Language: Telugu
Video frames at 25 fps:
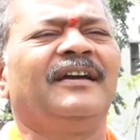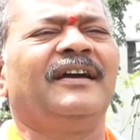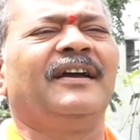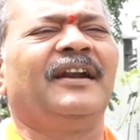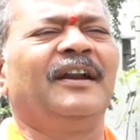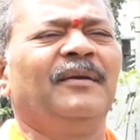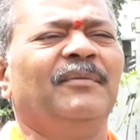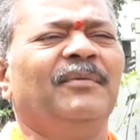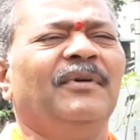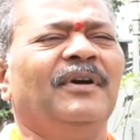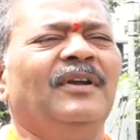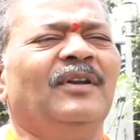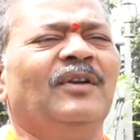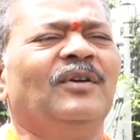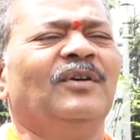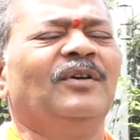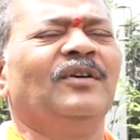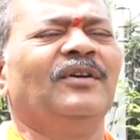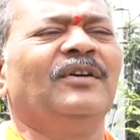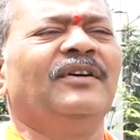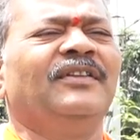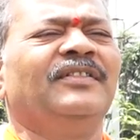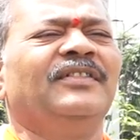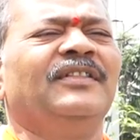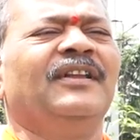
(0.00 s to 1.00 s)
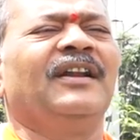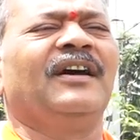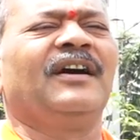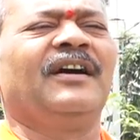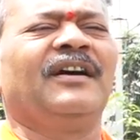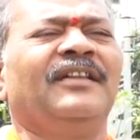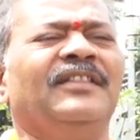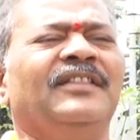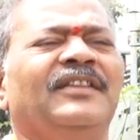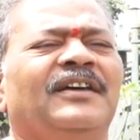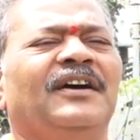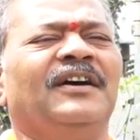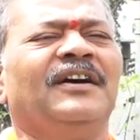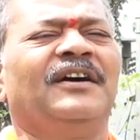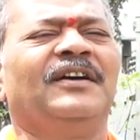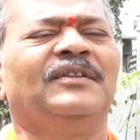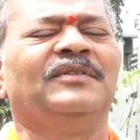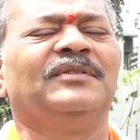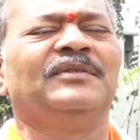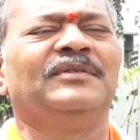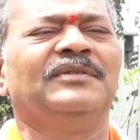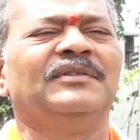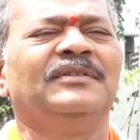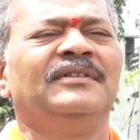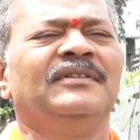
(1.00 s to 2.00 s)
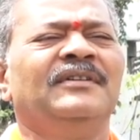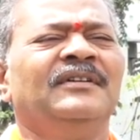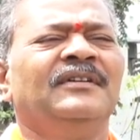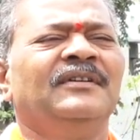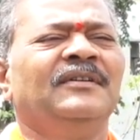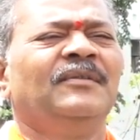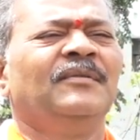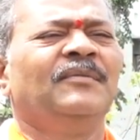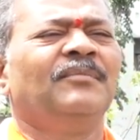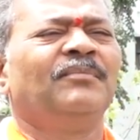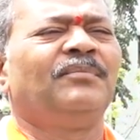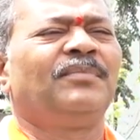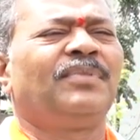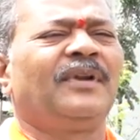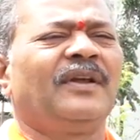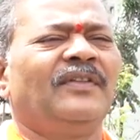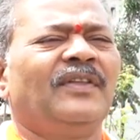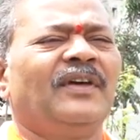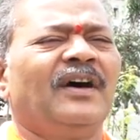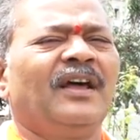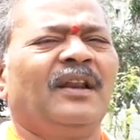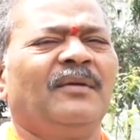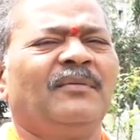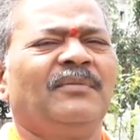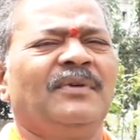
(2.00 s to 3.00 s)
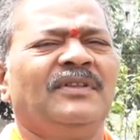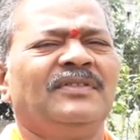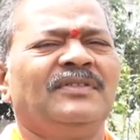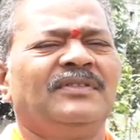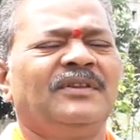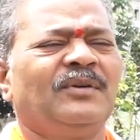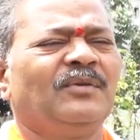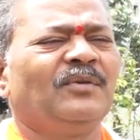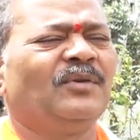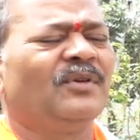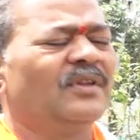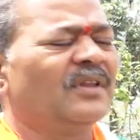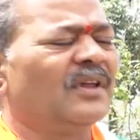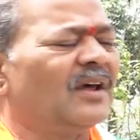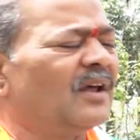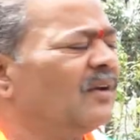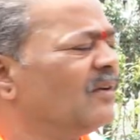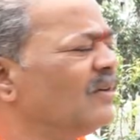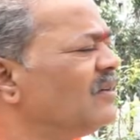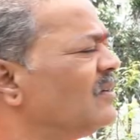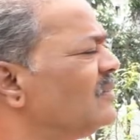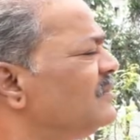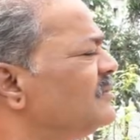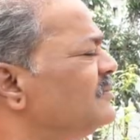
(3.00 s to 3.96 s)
ఎనభైలో ఇందిరాగాంధీ గారు ప్రధానమంత్రి హోదాలో